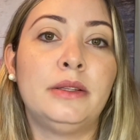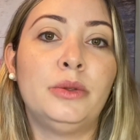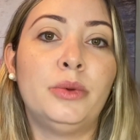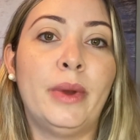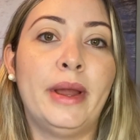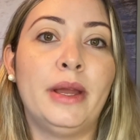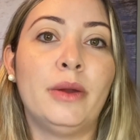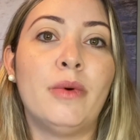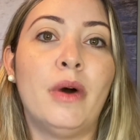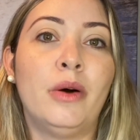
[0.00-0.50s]

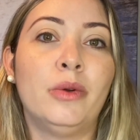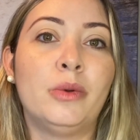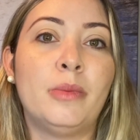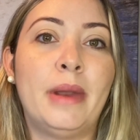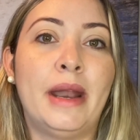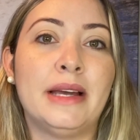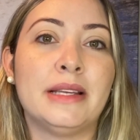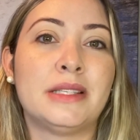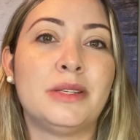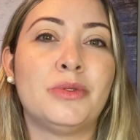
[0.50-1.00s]
Não é igual no
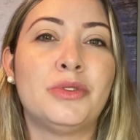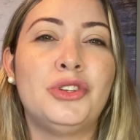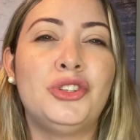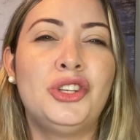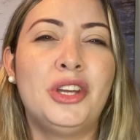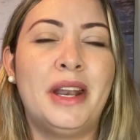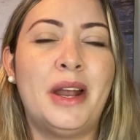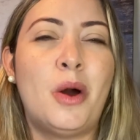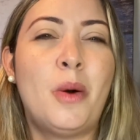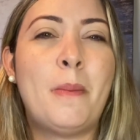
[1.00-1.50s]
Brasil que
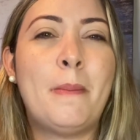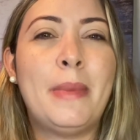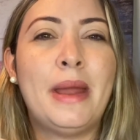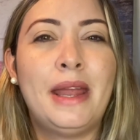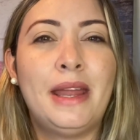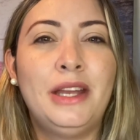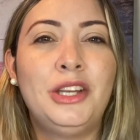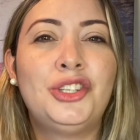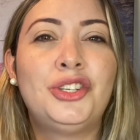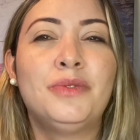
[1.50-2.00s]

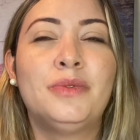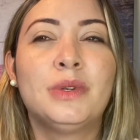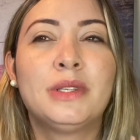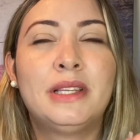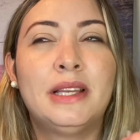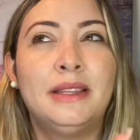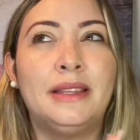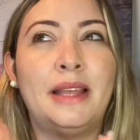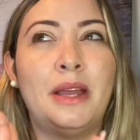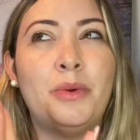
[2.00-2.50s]
geralmente
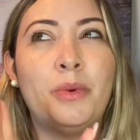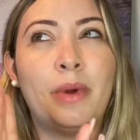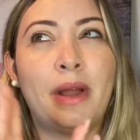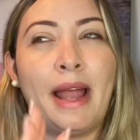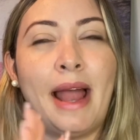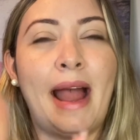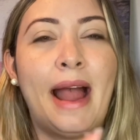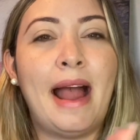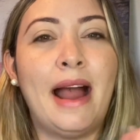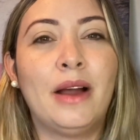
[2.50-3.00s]
você tem o um
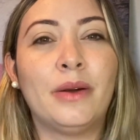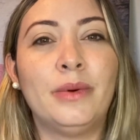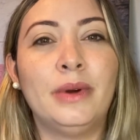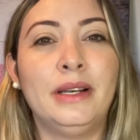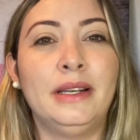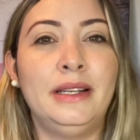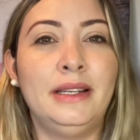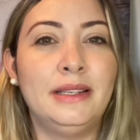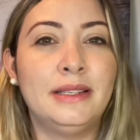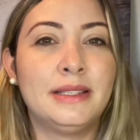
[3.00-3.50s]
cargo
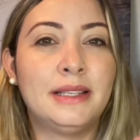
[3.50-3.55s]
ali,